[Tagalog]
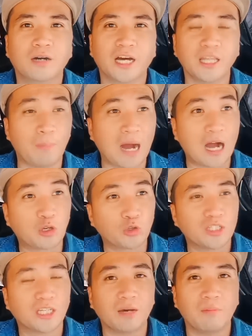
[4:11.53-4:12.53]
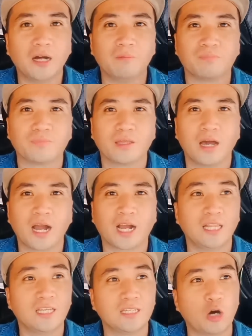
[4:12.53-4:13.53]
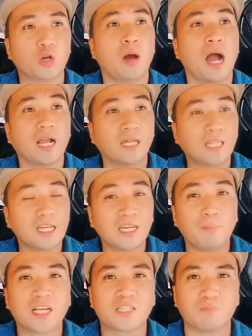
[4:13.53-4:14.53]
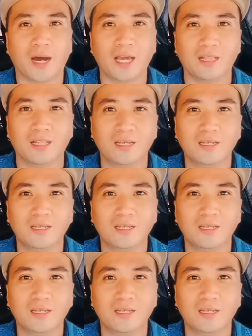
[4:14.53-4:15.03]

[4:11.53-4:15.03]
Ah, napaka-cute niya naman. Ang galing niya or ang ganda niya mag-smile.